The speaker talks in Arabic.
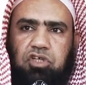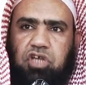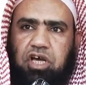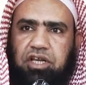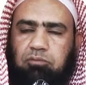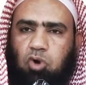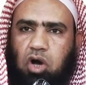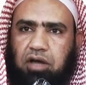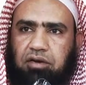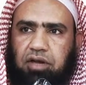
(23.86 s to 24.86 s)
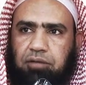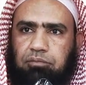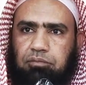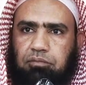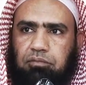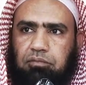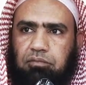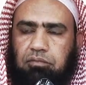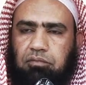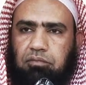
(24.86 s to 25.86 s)
في شهر محرم
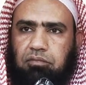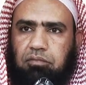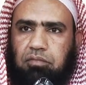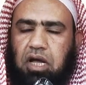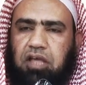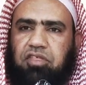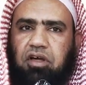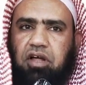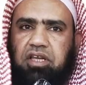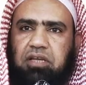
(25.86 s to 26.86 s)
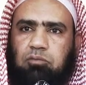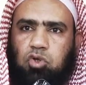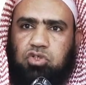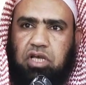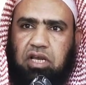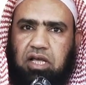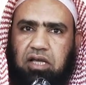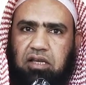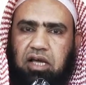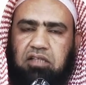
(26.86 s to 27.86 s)
أثران
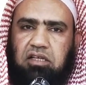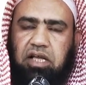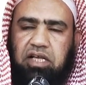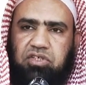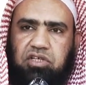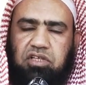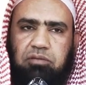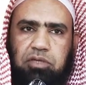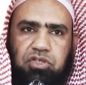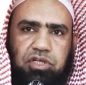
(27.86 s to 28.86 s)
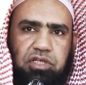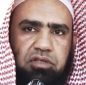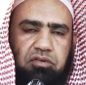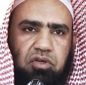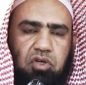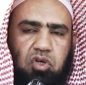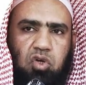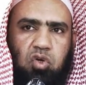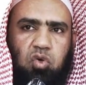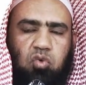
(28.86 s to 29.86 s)
مرسلان عن الحسن البصري
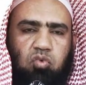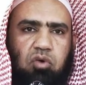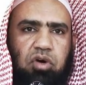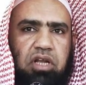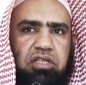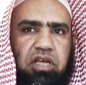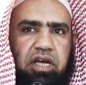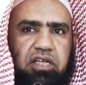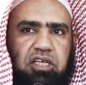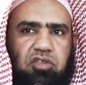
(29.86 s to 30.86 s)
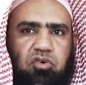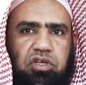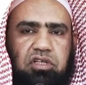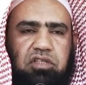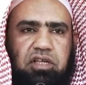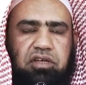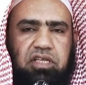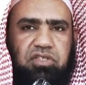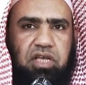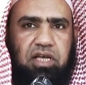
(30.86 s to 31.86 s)
وورد حديث عند
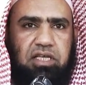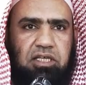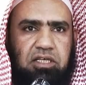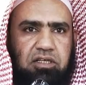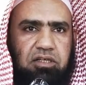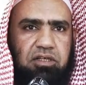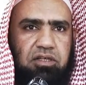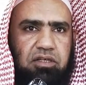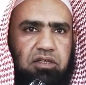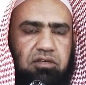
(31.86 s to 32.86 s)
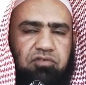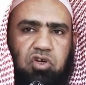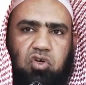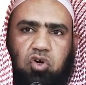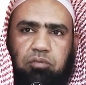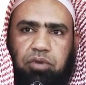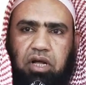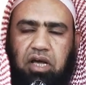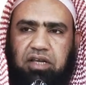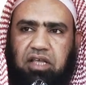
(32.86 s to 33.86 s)
النسائي في
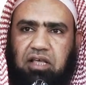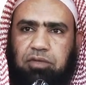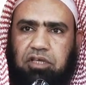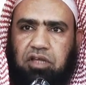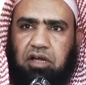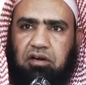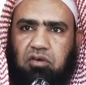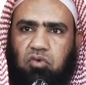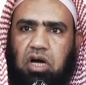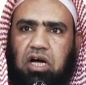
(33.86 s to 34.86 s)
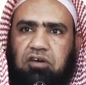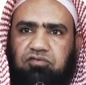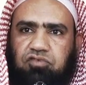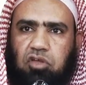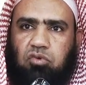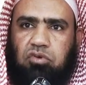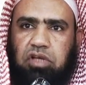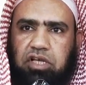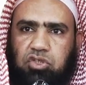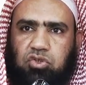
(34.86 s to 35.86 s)
الكبرى عن ابي ذر وافضل
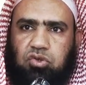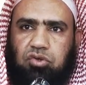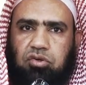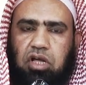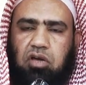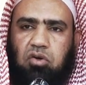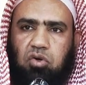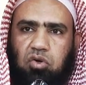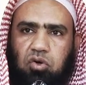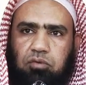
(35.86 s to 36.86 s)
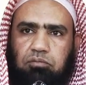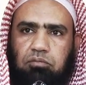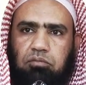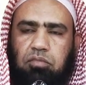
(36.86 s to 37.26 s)
الاشهر الحرم